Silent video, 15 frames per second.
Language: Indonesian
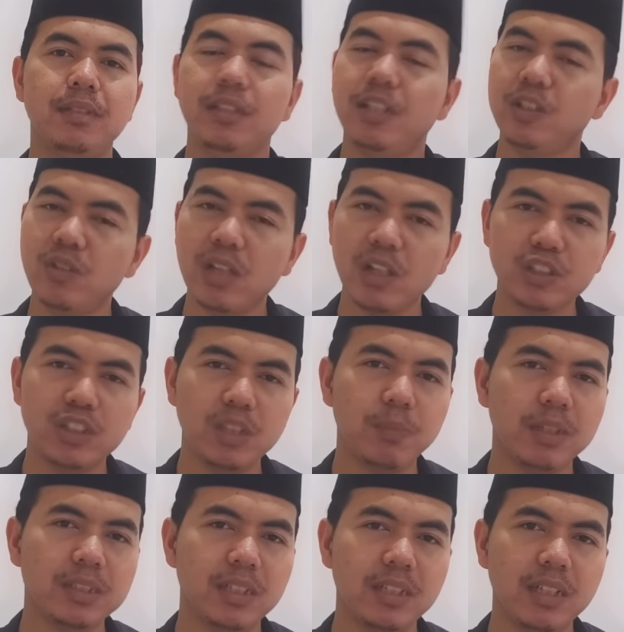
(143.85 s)
itu harus
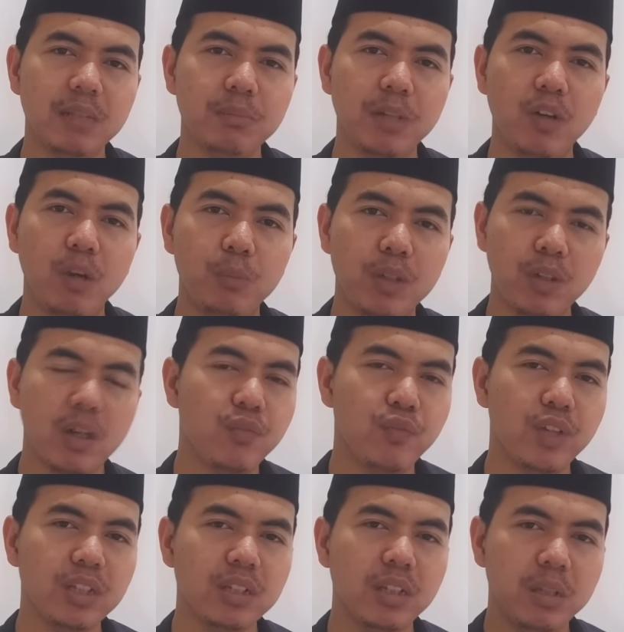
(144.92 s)
dipastikan bahwa
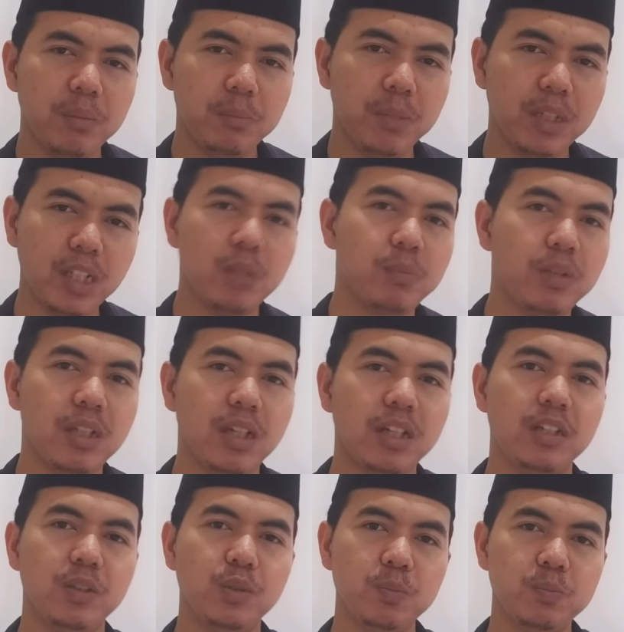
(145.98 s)
mikrofon benar-benar
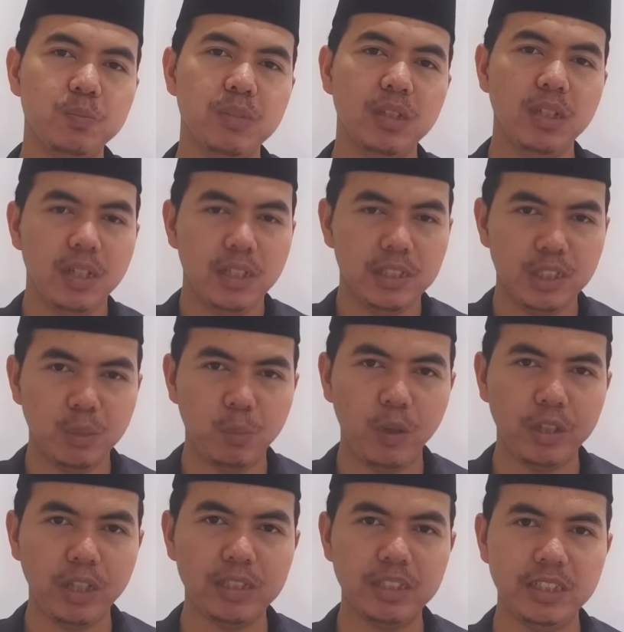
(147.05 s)
hidup,
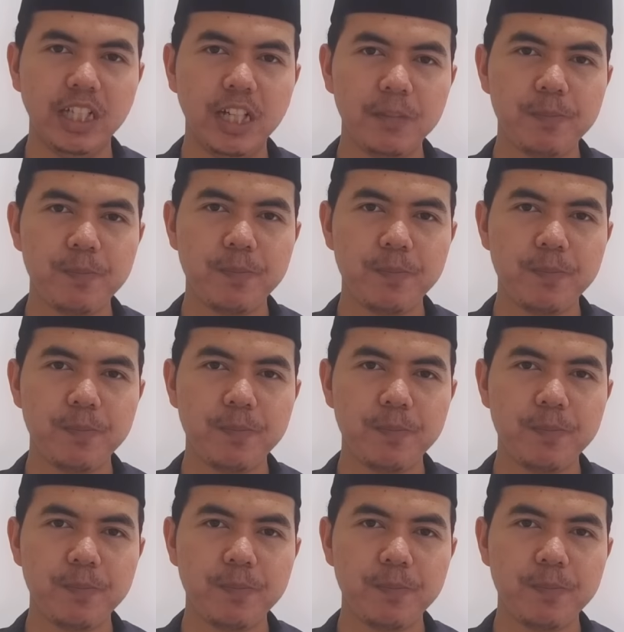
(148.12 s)
semuanya siap,